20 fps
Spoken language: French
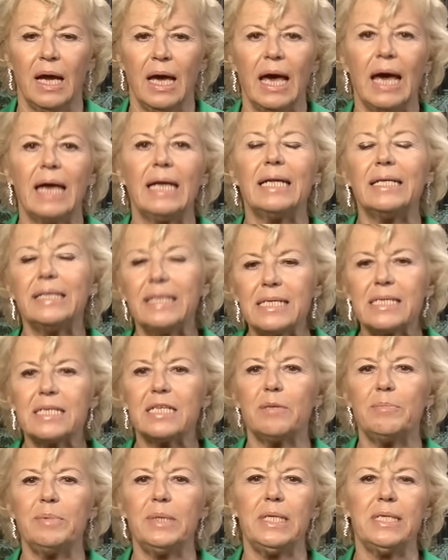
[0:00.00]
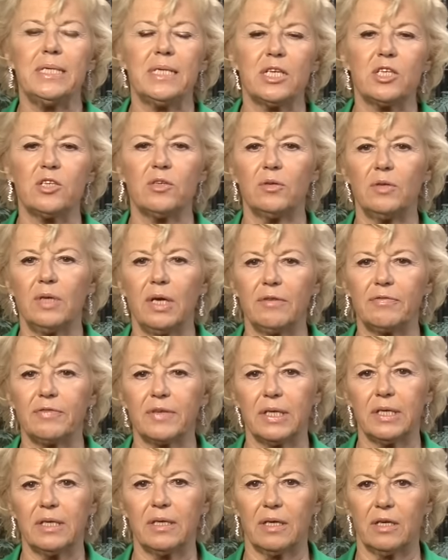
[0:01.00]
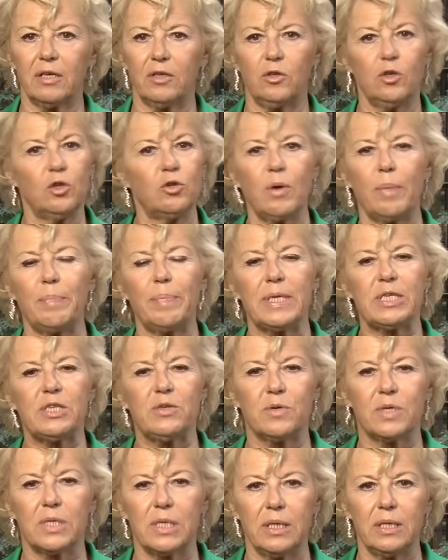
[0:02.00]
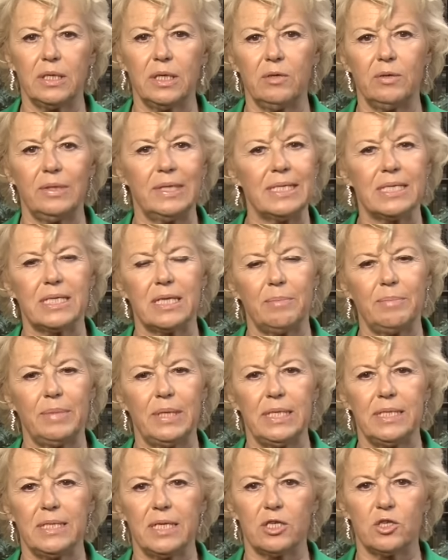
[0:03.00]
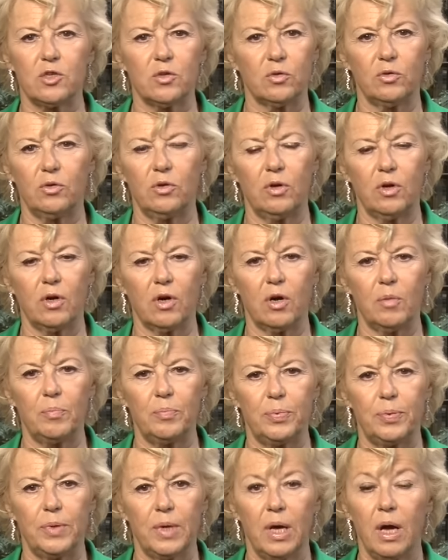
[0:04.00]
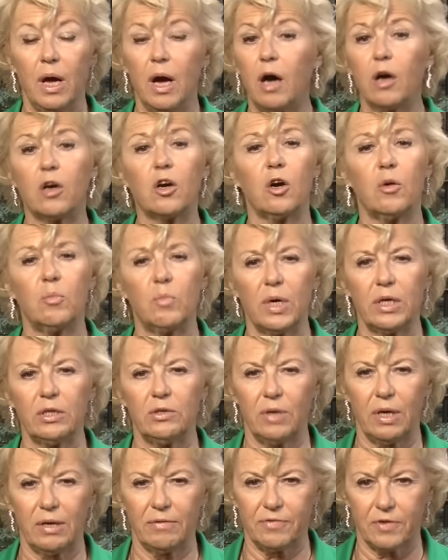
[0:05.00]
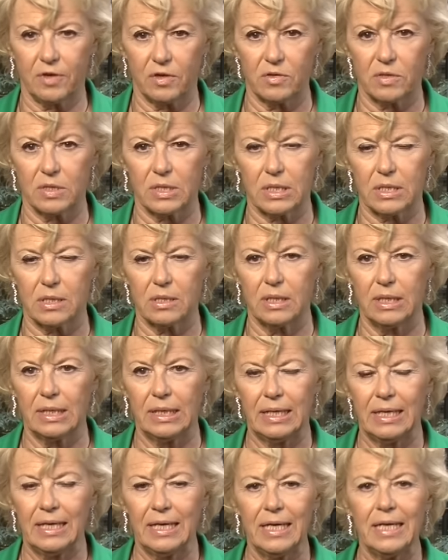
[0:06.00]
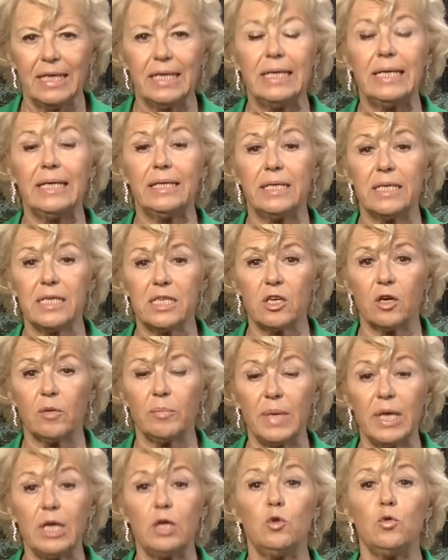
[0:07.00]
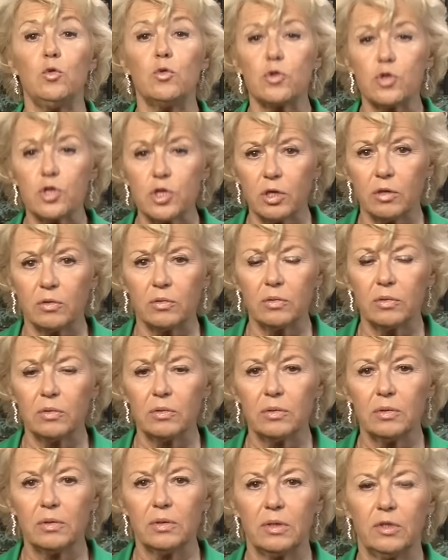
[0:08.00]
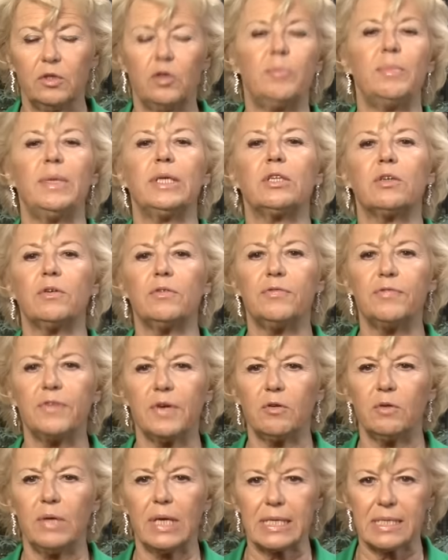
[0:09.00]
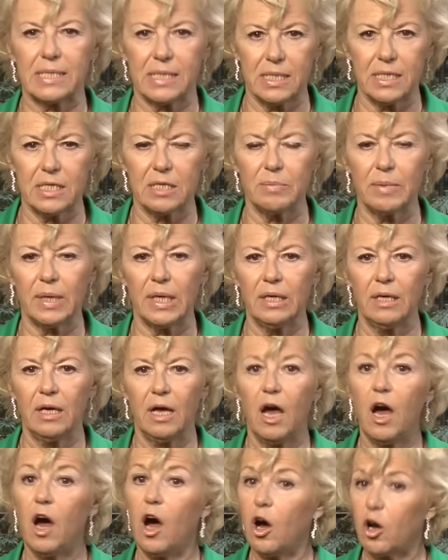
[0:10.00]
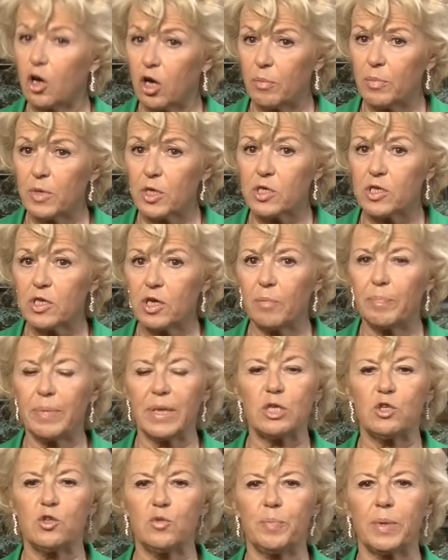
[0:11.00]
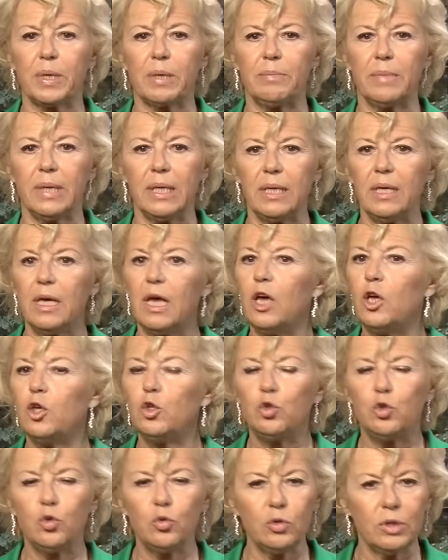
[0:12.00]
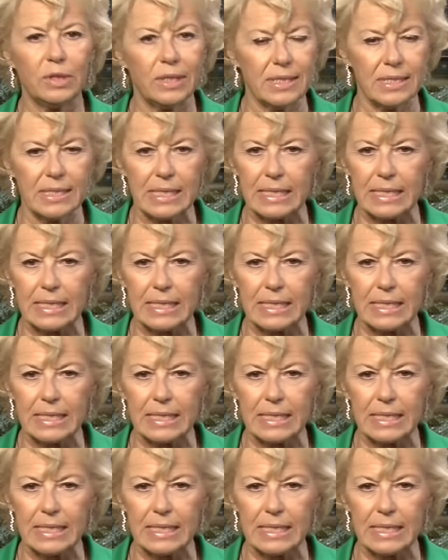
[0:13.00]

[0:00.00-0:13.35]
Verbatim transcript: À la déstabilisation de l'Afrique ne doit pas succéder une déstabilisation de l'Europe, encore moins de la France. Il est désormais urgent de mettre fin au laxisme en commençant par supprimer toutes les